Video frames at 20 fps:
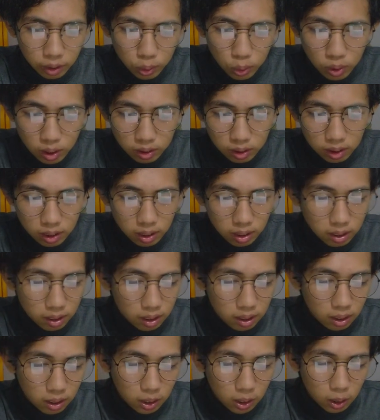aneh juga sih ya
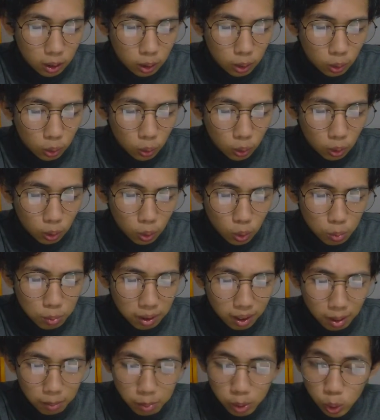lu
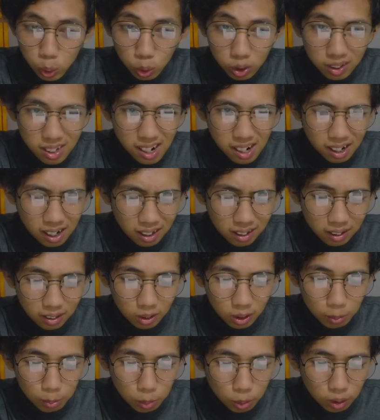malah mencurigakan
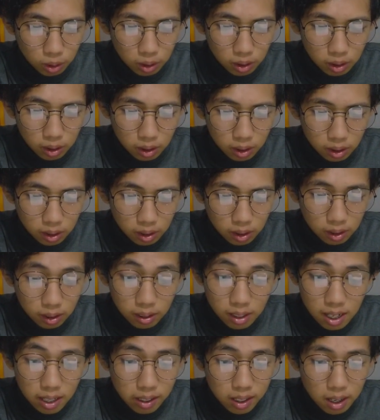kata Bon
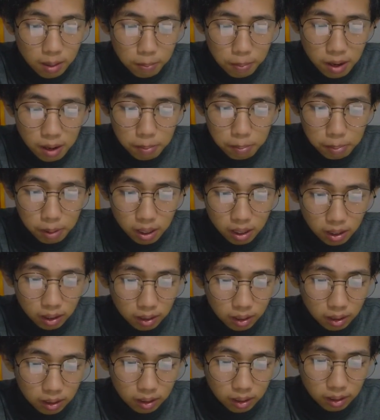Enggak ada apa-apa
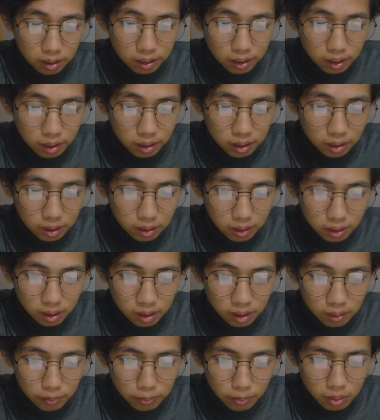katanya
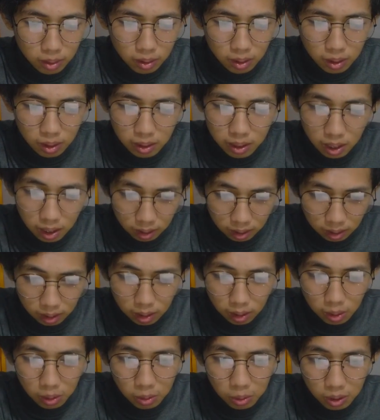
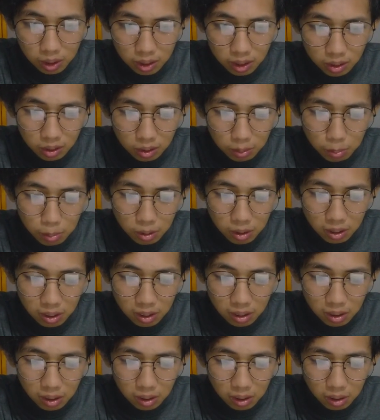yakin lu kata si Bon
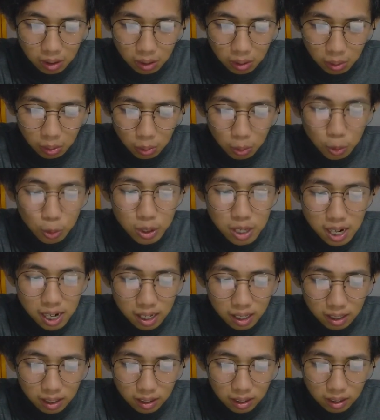
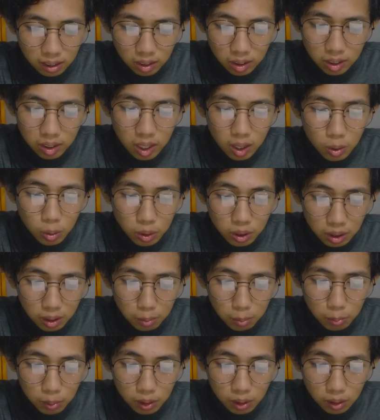udah
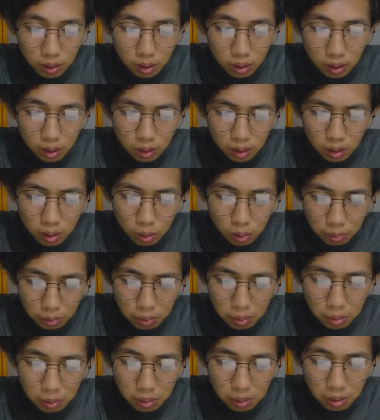jauhin
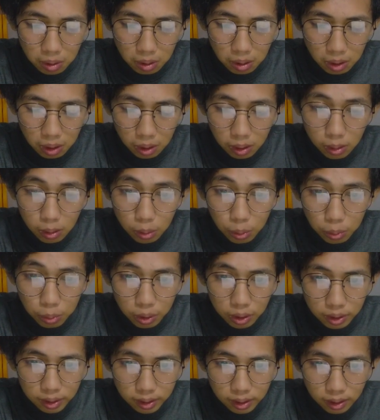pintu itu
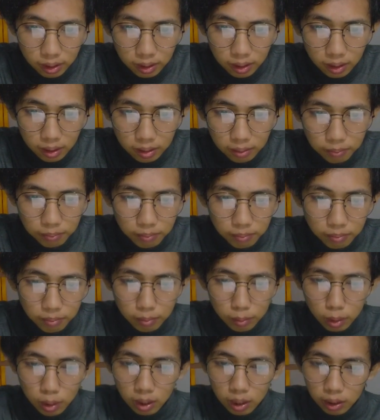kata kita
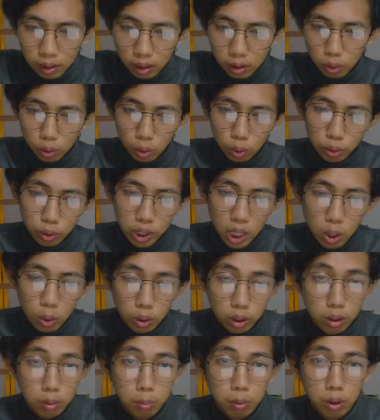kita suruh
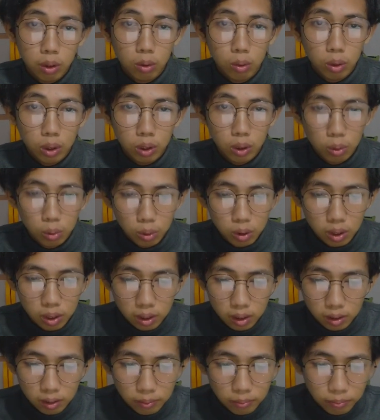jauhin pintu itu ya